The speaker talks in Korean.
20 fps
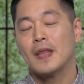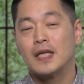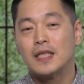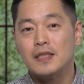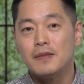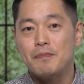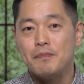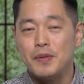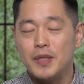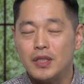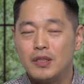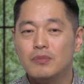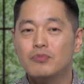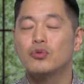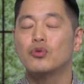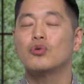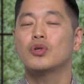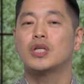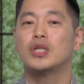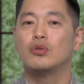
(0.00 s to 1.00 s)
그
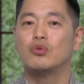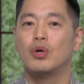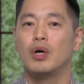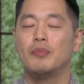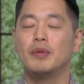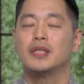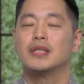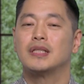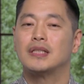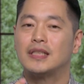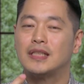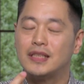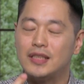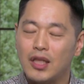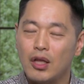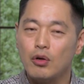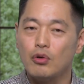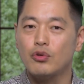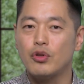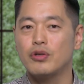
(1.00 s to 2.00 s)
믿음으로 기도하면
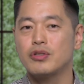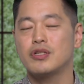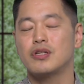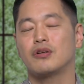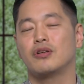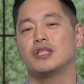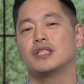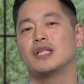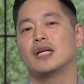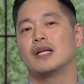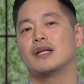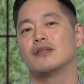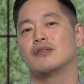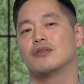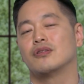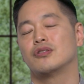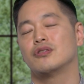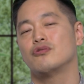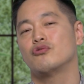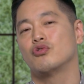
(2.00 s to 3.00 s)
그대로 되어질 것이다라는
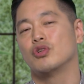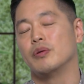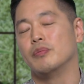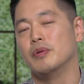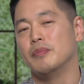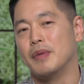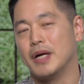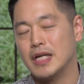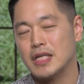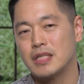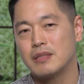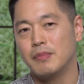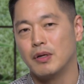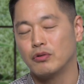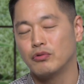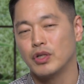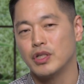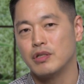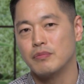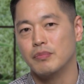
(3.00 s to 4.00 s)
것을 주님은
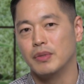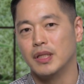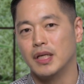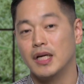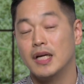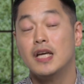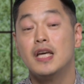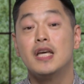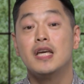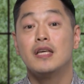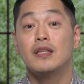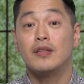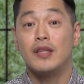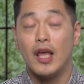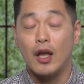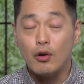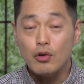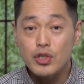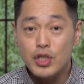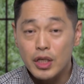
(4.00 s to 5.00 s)
말씀하고 계십니다.
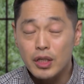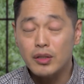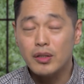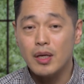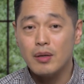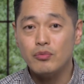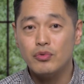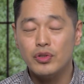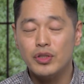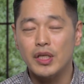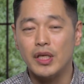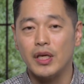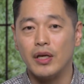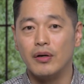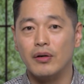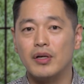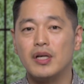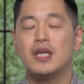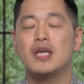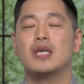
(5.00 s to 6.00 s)
내 것이기
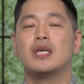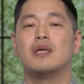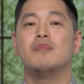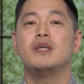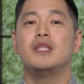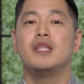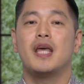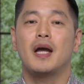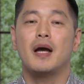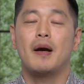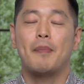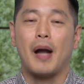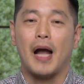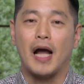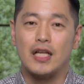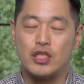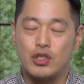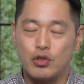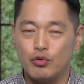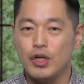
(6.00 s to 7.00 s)
때문이에요. 이미 내가
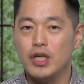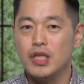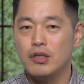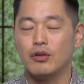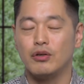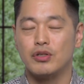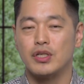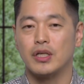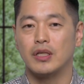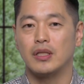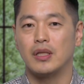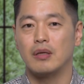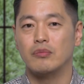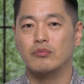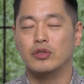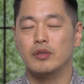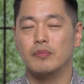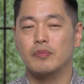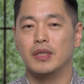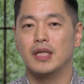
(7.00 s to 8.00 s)
가지고 있는 것이기
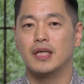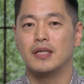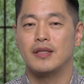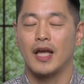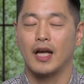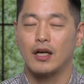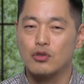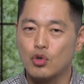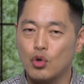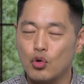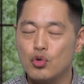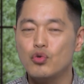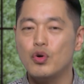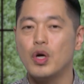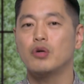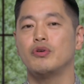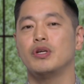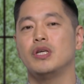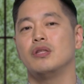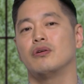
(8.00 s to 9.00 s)
때문입니다. 내가
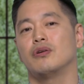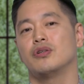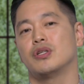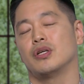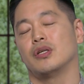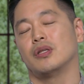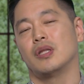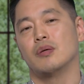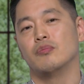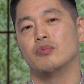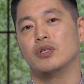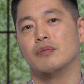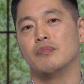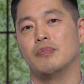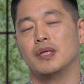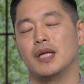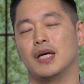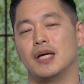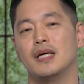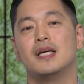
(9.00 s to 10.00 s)
소유하고 있는 것이기
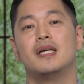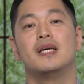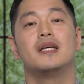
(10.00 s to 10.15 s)
때문입니다.